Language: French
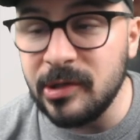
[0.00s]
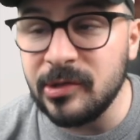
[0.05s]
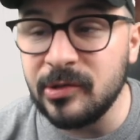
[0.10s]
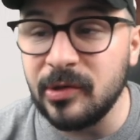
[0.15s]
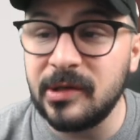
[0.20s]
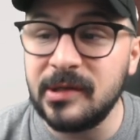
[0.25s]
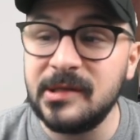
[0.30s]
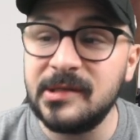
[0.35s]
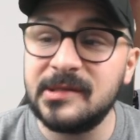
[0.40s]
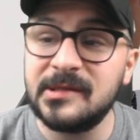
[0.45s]
les
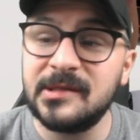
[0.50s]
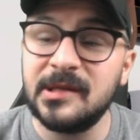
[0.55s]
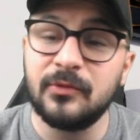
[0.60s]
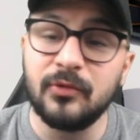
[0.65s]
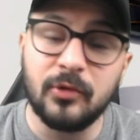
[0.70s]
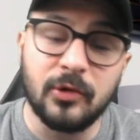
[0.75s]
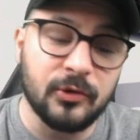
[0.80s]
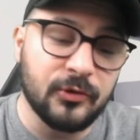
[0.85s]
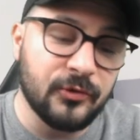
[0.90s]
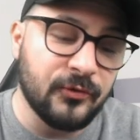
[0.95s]
gens qui disent c'est
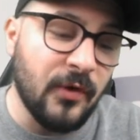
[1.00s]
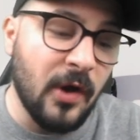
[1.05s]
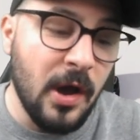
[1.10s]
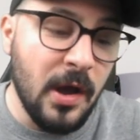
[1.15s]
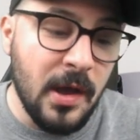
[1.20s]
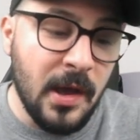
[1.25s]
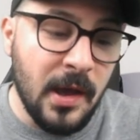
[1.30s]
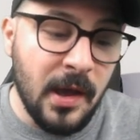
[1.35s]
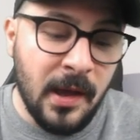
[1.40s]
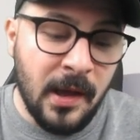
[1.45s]
tout quand tu
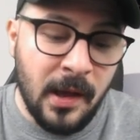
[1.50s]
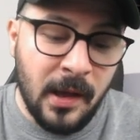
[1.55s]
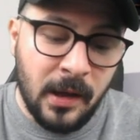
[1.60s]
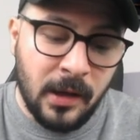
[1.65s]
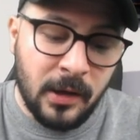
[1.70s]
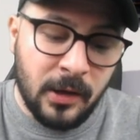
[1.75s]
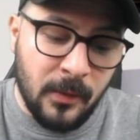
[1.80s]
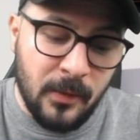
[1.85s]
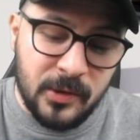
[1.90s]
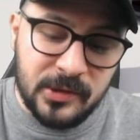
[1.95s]
vois
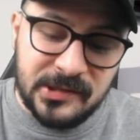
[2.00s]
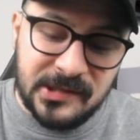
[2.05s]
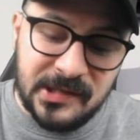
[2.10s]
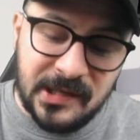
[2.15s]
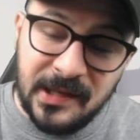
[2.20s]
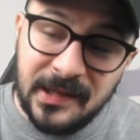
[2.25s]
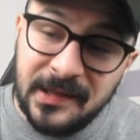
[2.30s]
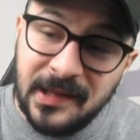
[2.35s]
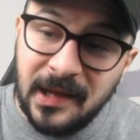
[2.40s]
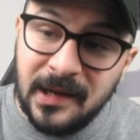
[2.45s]
comment
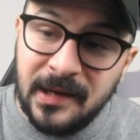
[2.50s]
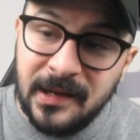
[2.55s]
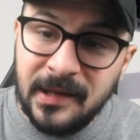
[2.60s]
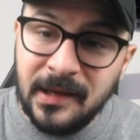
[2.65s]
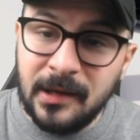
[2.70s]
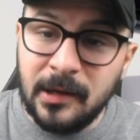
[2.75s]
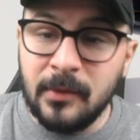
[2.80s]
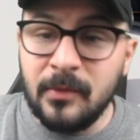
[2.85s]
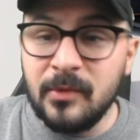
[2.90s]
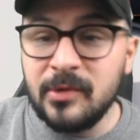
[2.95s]
c'est
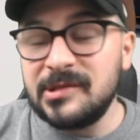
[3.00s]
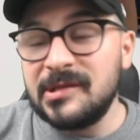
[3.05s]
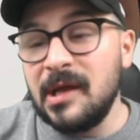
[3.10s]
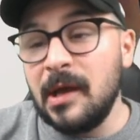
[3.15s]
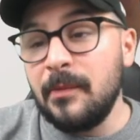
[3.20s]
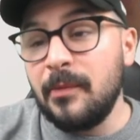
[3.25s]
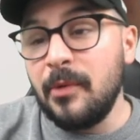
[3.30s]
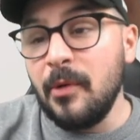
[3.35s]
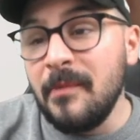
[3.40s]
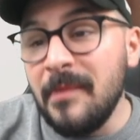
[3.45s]
étalé, comment c'est
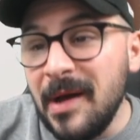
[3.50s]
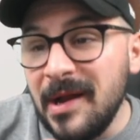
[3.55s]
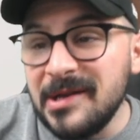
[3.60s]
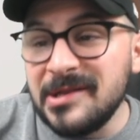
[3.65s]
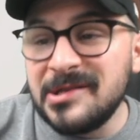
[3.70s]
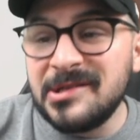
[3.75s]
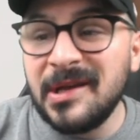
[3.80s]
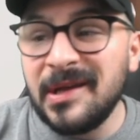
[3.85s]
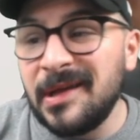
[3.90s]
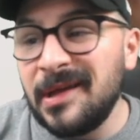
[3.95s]
un peu
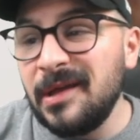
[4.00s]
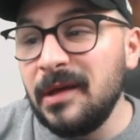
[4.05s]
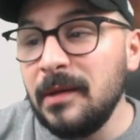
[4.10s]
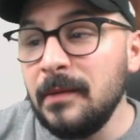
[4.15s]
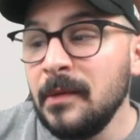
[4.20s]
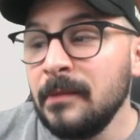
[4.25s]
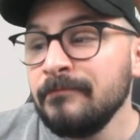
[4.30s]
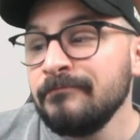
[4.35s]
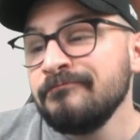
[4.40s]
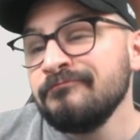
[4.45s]
mal géré.
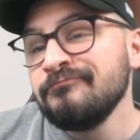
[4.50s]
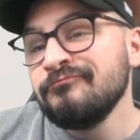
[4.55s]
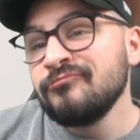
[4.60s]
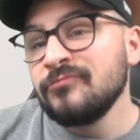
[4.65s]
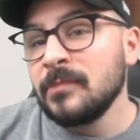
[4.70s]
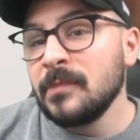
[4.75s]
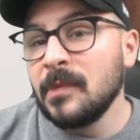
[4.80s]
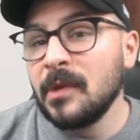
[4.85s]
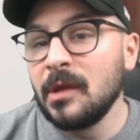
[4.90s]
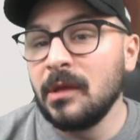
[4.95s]

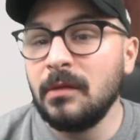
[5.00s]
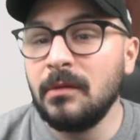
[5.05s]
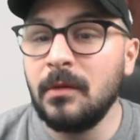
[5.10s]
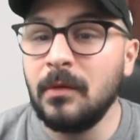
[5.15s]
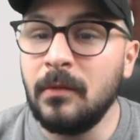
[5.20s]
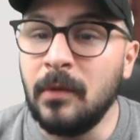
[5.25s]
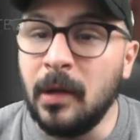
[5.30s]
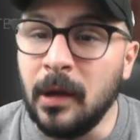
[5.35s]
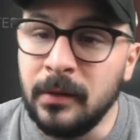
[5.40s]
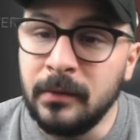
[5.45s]

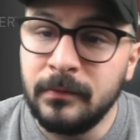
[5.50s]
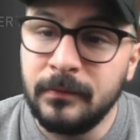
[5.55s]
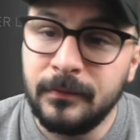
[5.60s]
Ouais.